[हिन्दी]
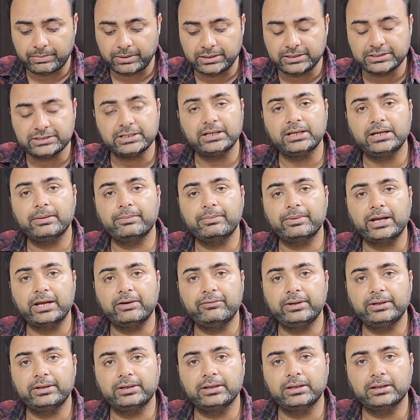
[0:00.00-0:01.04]
इनशाला
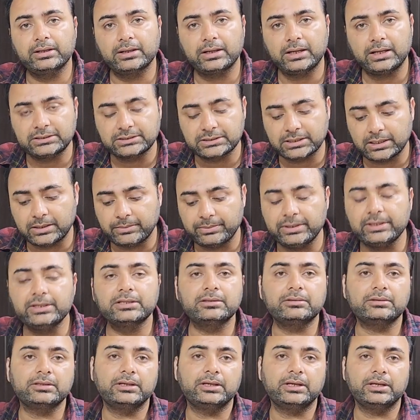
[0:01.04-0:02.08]
प्राइवेट हज का भी
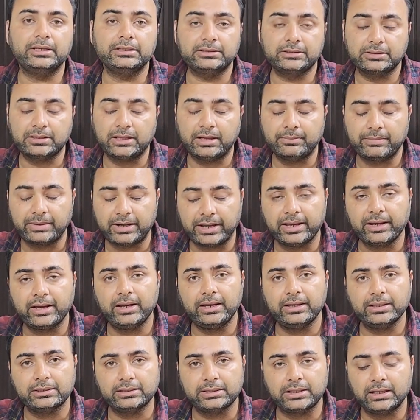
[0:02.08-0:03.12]
इंतज़ाम रहेगा
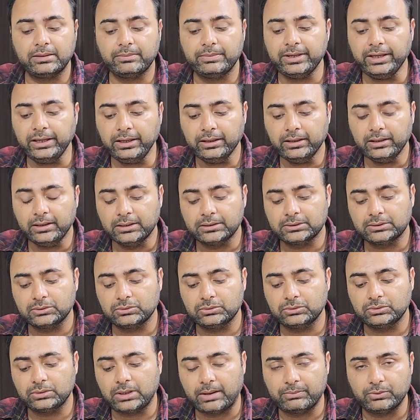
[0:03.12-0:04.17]
इस साल भी तो
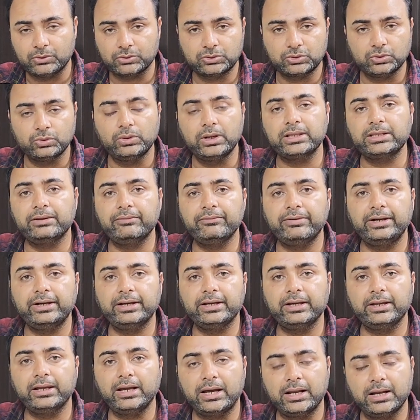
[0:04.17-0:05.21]
आप लोग थोड़ा सा वेट
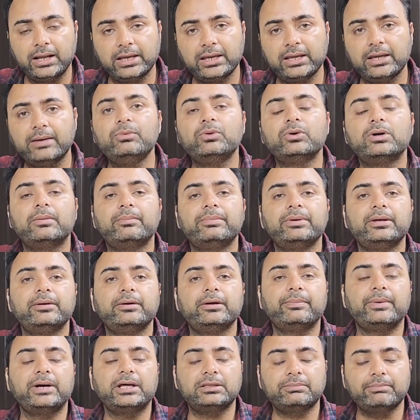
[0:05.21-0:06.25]
करें हालांकि हम लोग अपने
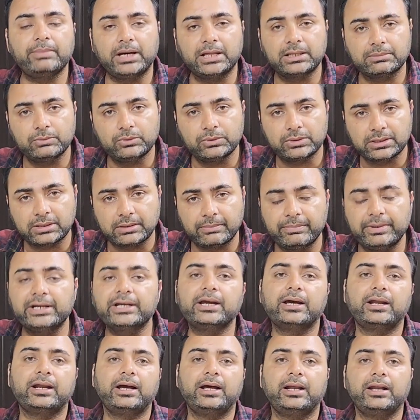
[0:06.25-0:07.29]
पास पासपोर्ट सबमिट
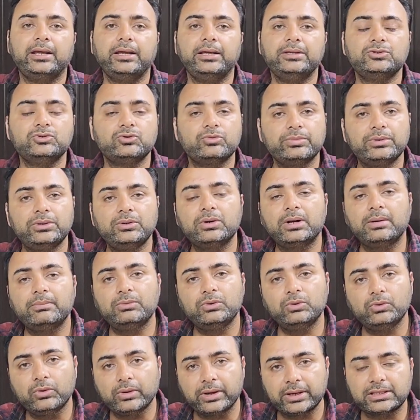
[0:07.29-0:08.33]
करा रहे हैं जो भी लोग हम
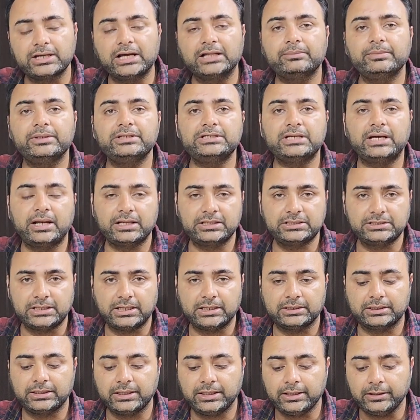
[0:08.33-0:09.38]
लोगों के साथ में जाना
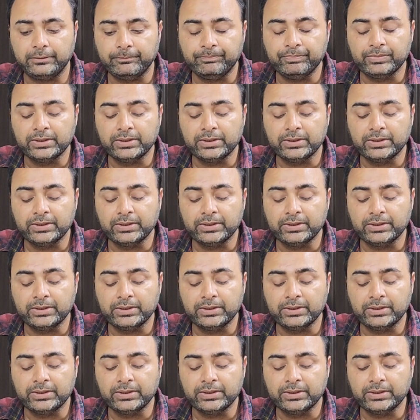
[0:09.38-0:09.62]
चाहते हैं